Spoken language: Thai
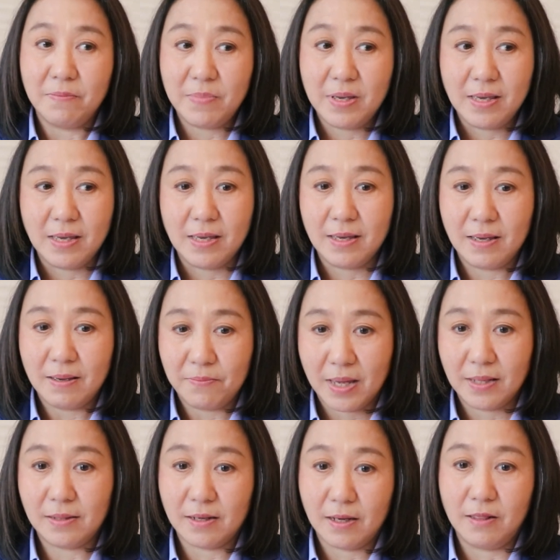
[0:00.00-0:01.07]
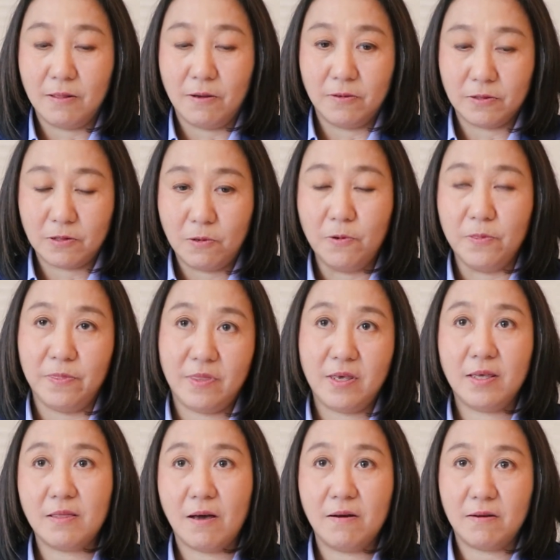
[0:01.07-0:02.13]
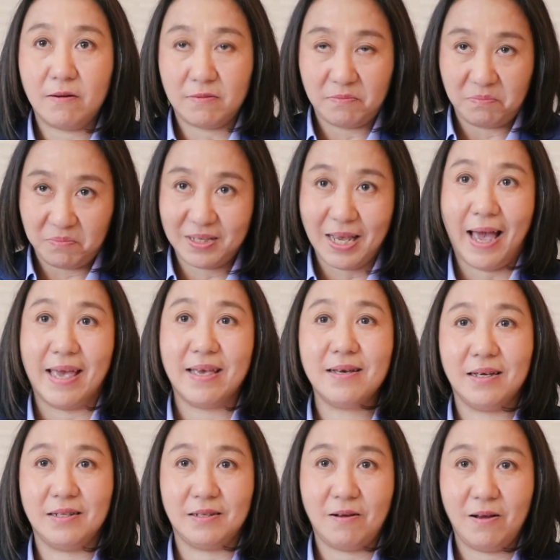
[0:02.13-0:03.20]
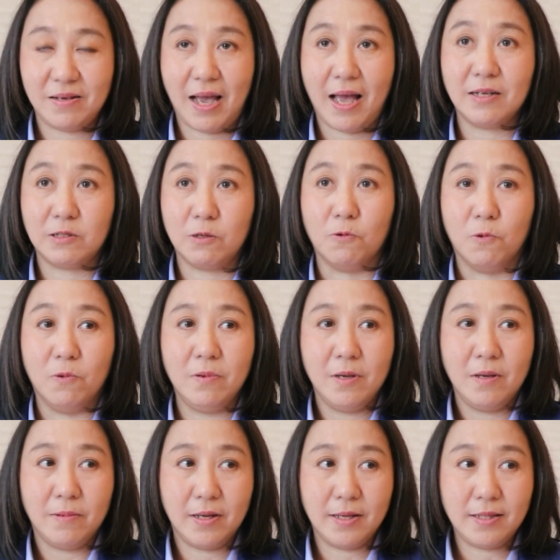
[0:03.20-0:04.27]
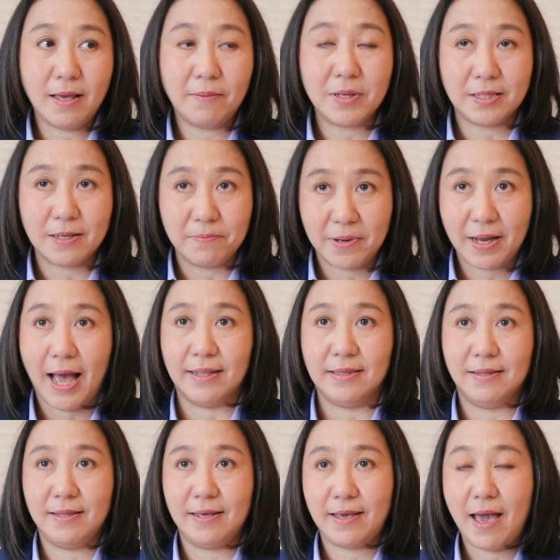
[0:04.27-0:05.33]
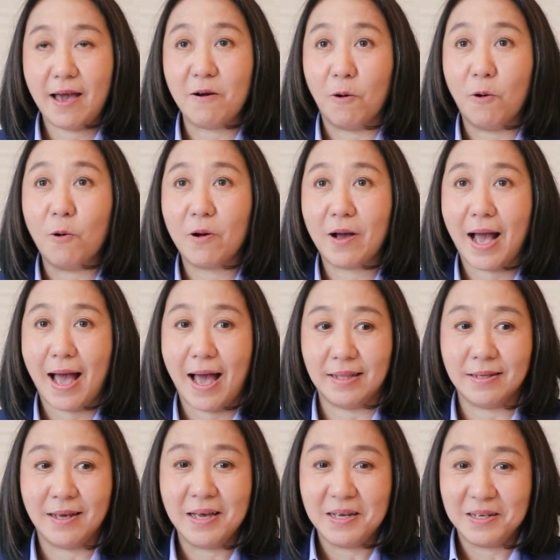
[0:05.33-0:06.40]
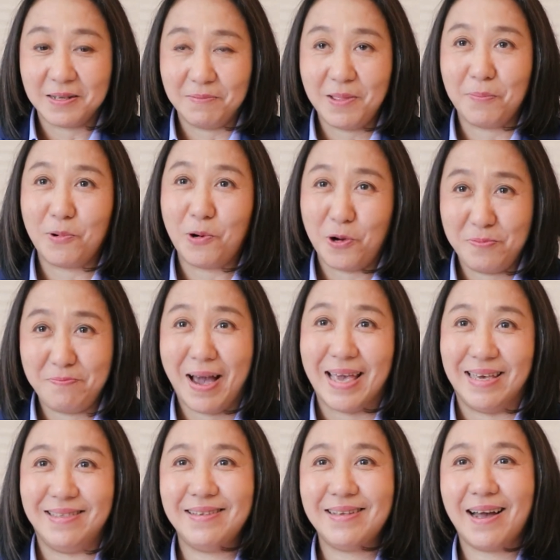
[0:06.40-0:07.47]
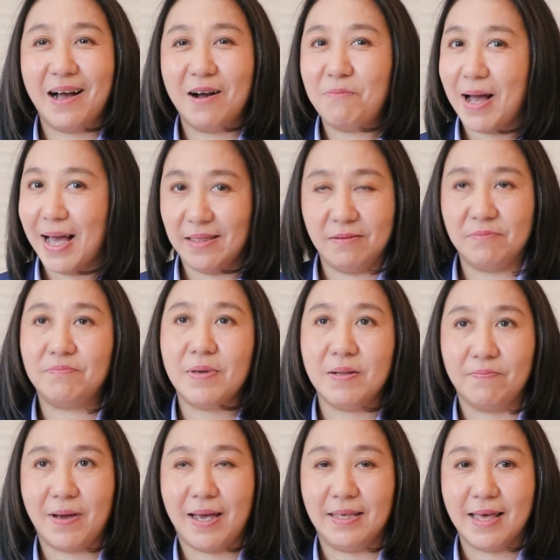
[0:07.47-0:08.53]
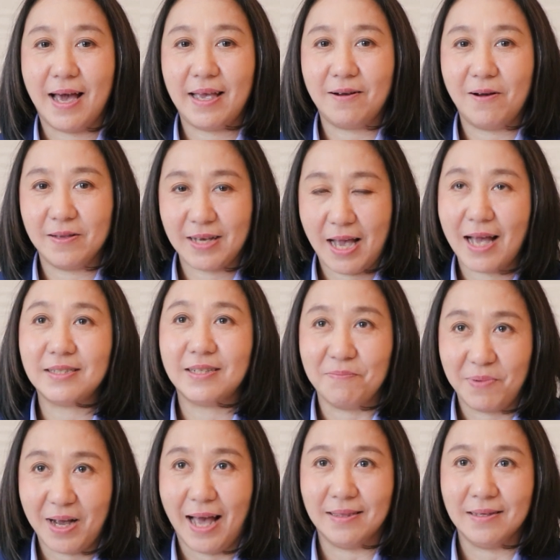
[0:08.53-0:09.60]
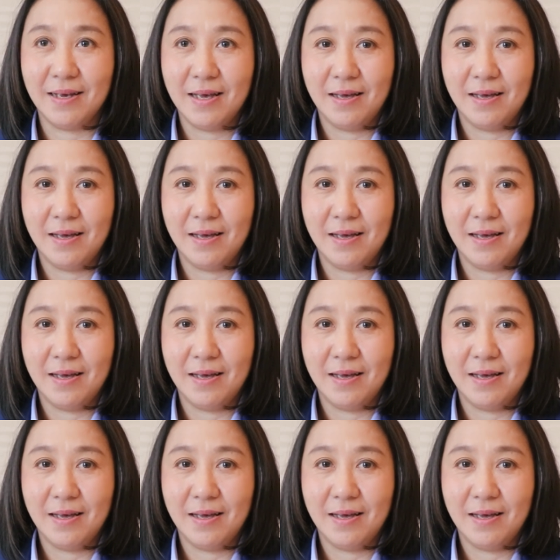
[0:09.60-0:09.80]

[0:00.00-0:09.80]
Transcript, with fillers: มีเม็ดเงินลงทุนที่ต้องใช้เงินค่อนข้างสูง เพราะฉะนั้นเนี่ยมันจำกัดในแง่ของโอกาสสำหรับคนใหม่ที่จะเข้ามาเนี่ยเป็นไปได้ค่อนข้างจำกัด